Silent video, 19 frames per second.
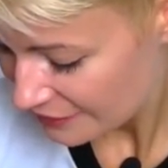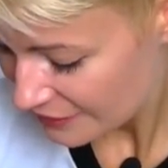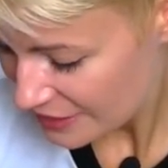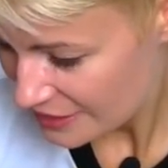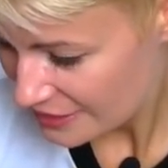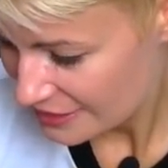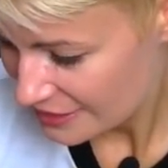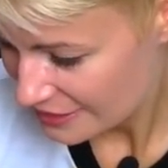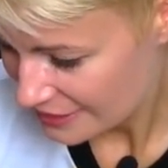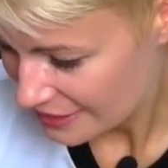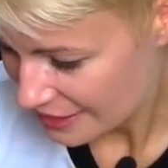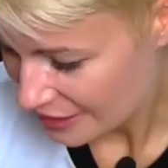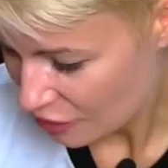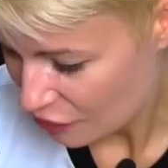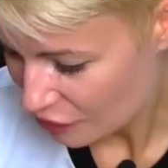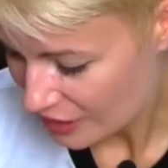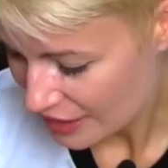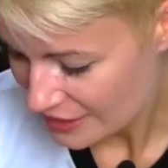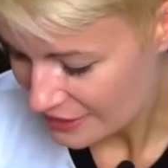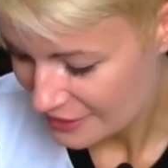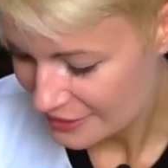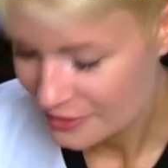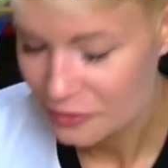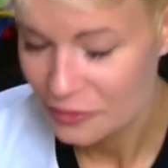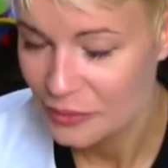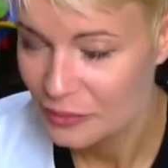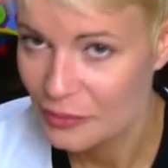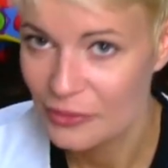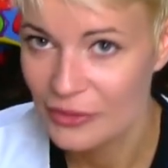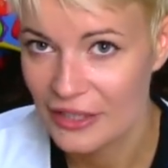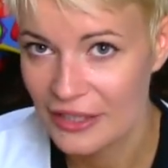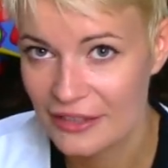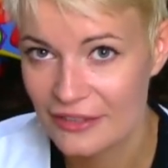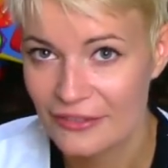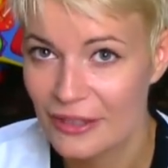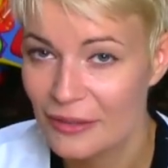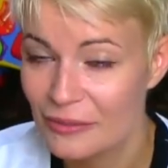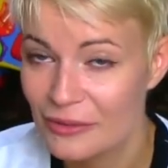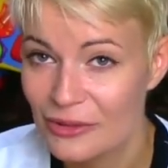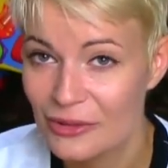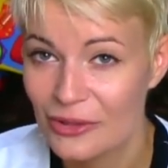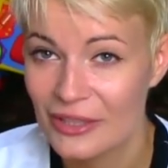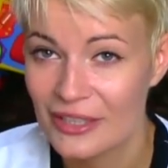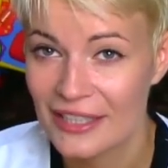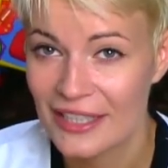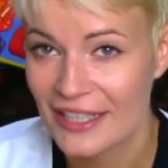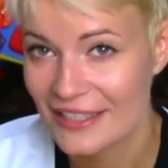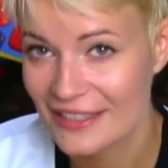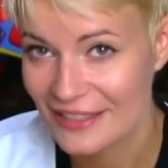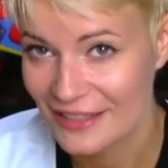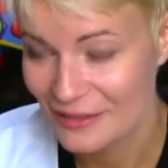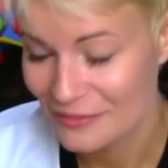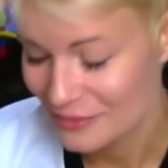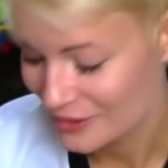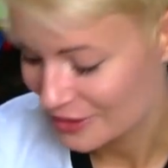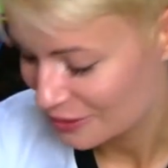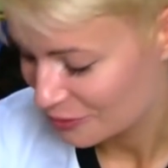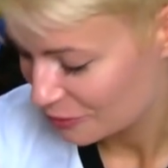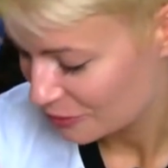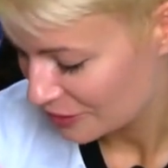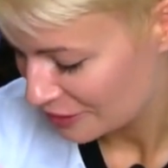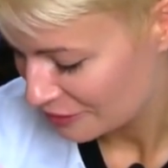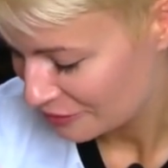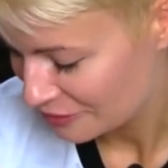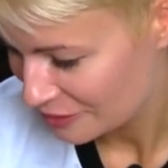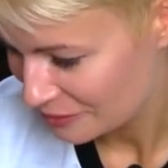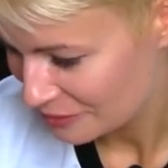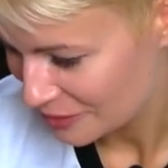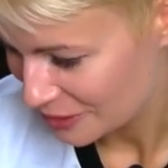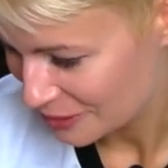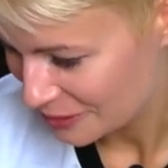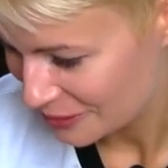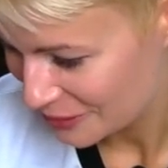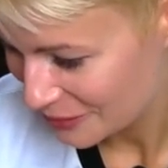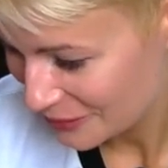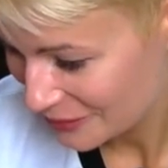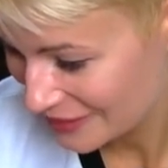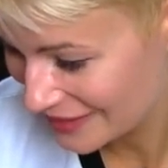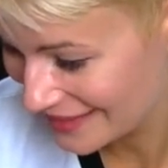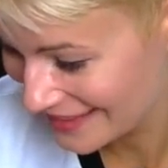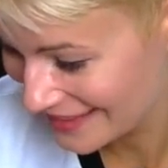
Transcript: Więc z tej okazji sobie ponagrywamy trochę razem e, tutaj filmików.